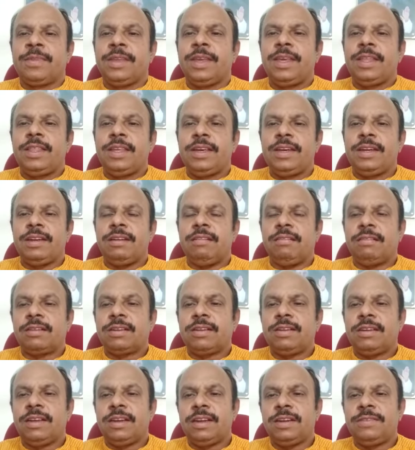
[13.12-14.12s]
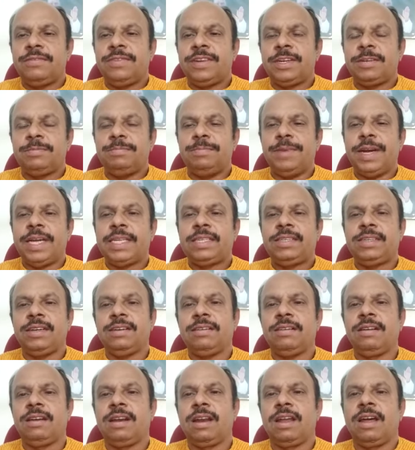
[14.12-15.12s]
இது டாக்டர் எட்வர்ட் பேட்ச்
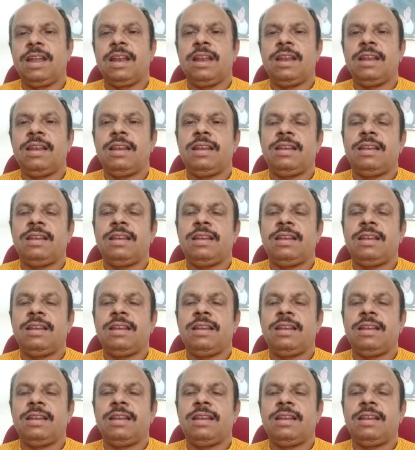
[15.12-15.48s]
அவர்களால்